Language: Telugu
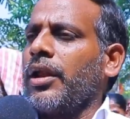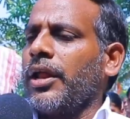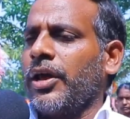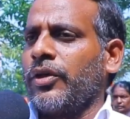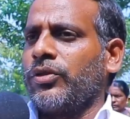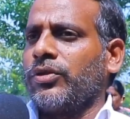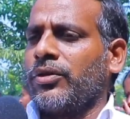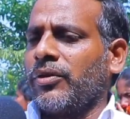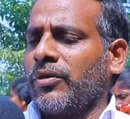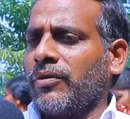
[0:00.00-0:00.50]

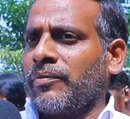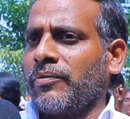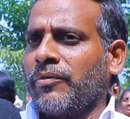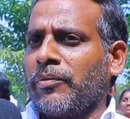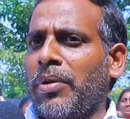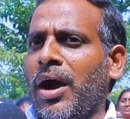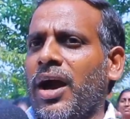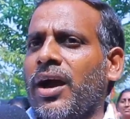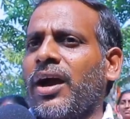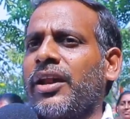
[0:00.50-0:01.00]
లేదు
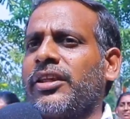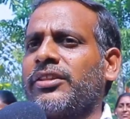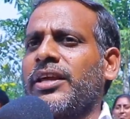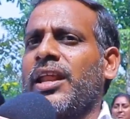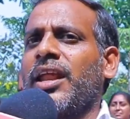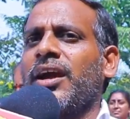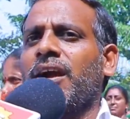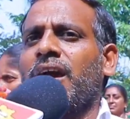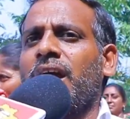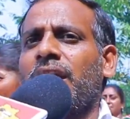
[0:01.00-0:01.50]
బంగారు
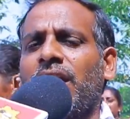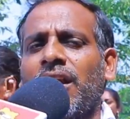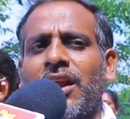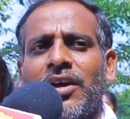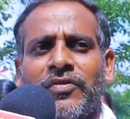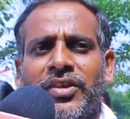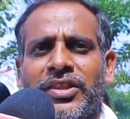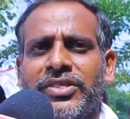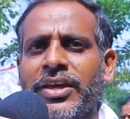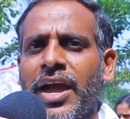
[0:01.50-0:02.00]

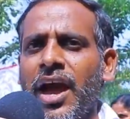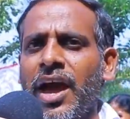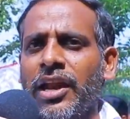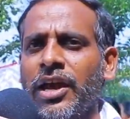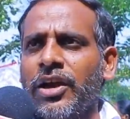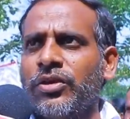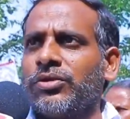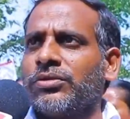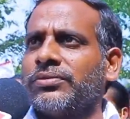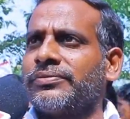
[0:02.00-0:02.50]
తెలంగాణలో విద్య
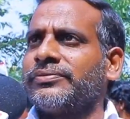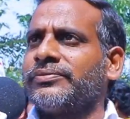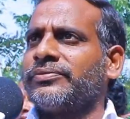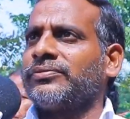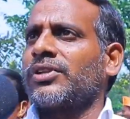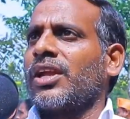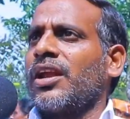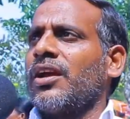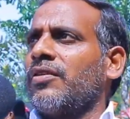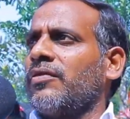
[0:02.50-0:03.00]
లేదు
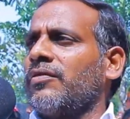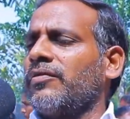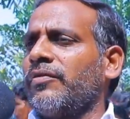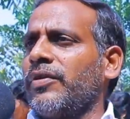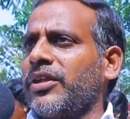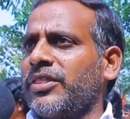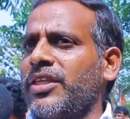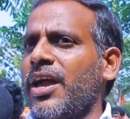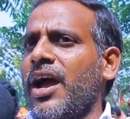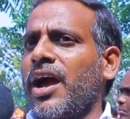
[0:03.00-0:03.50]

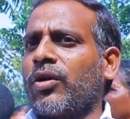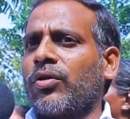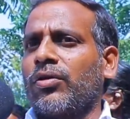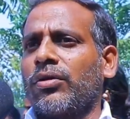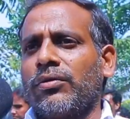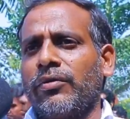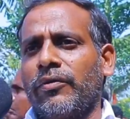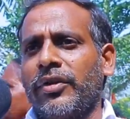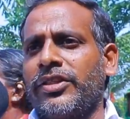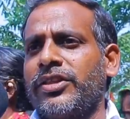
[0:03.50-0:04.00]
విద్య
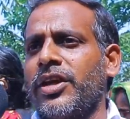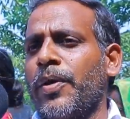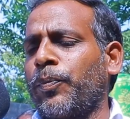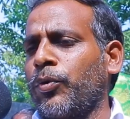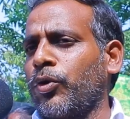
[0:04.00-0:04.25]
విద్య